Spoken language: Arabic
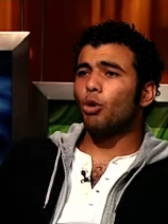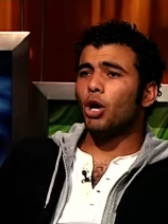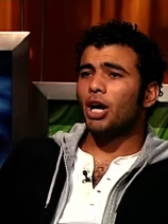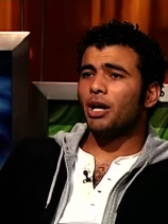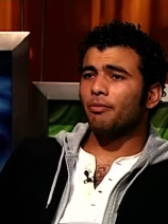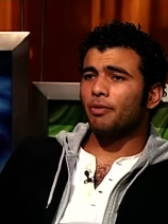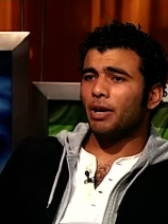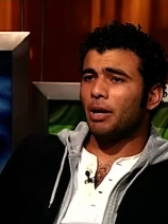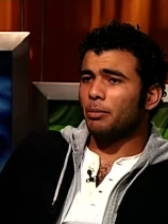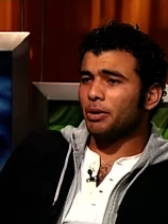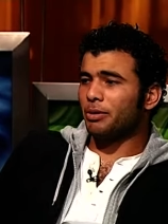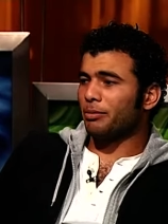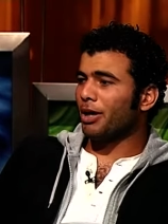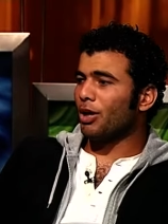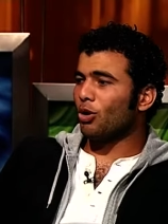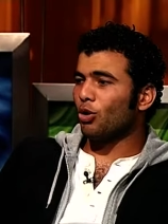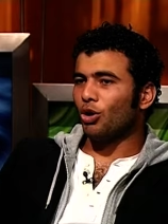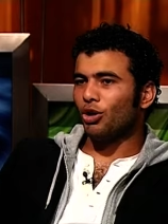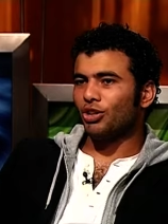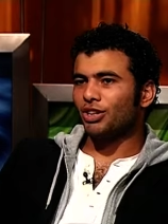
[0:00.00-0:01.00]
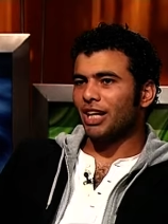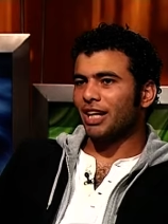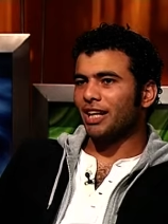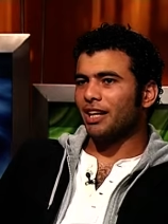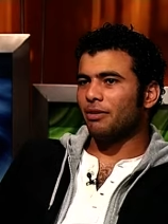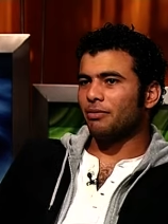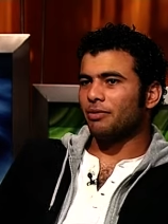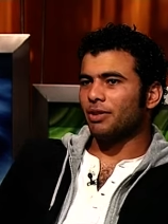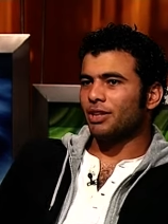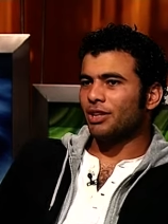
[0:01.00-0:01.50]
مهاجم في العالم بيتمنى انه يحرز
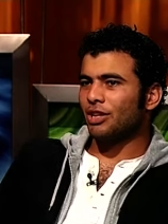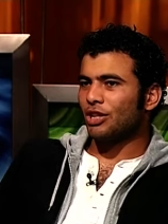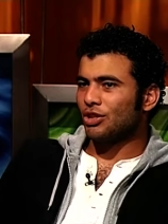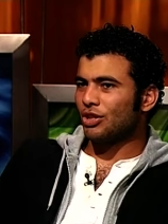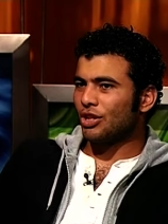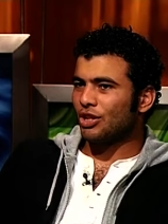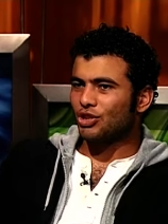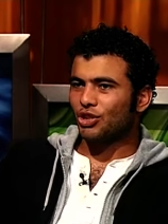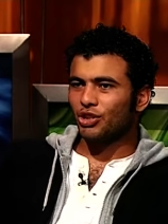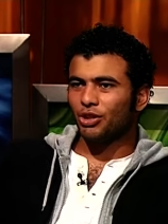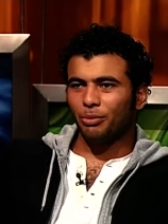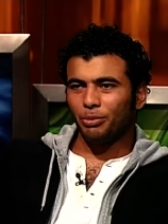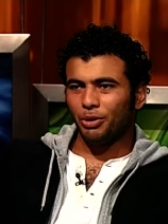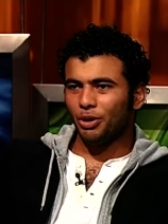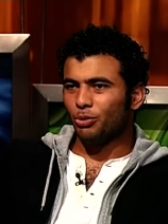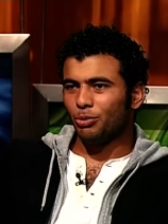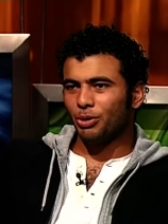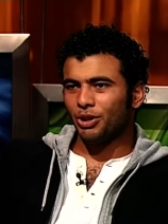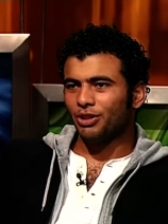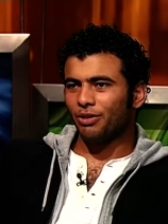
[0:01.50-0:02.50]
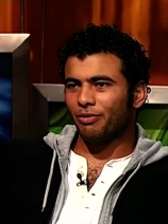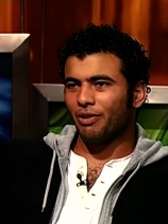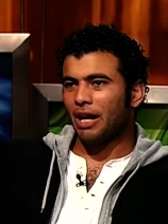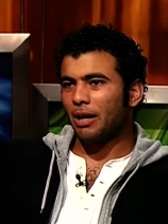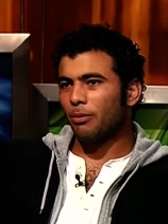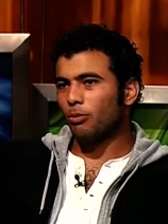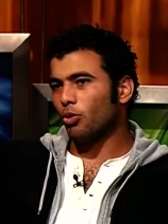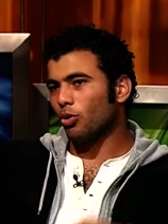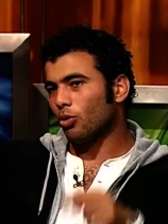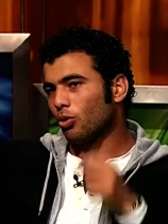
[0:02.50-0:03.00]
اهداف يعني ده ده شيء طبيعي وبيحصل في
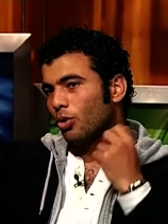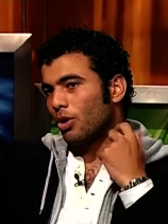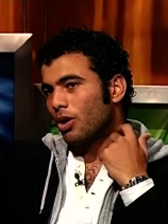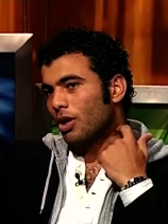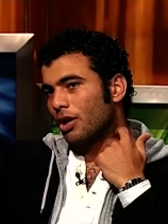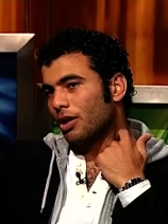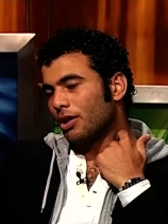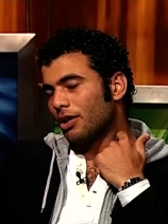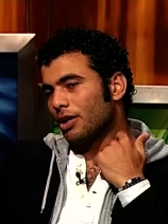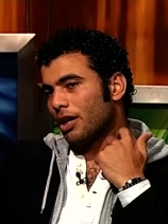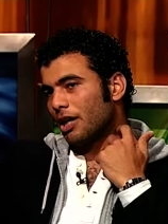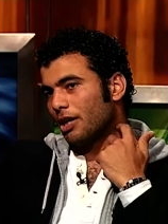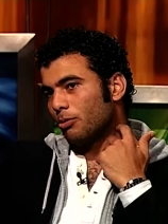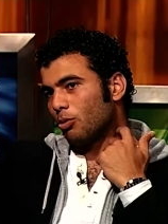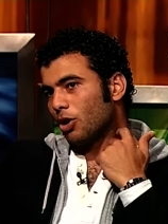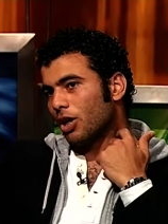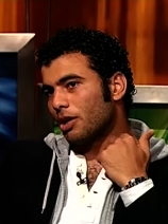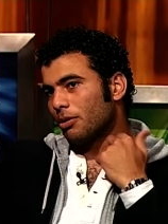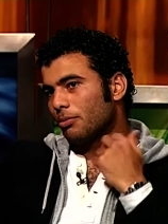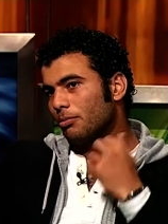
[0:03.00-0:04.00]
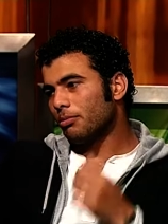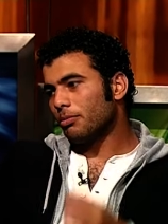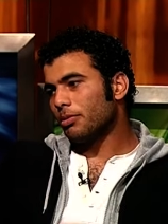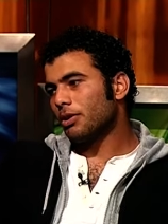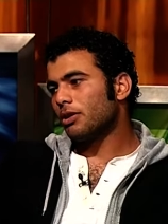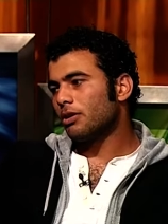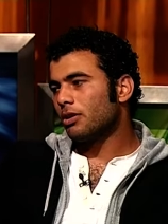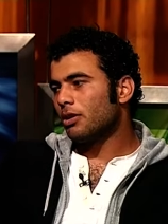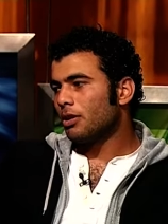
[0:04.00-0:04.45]
العالم كله ان اي مهاجم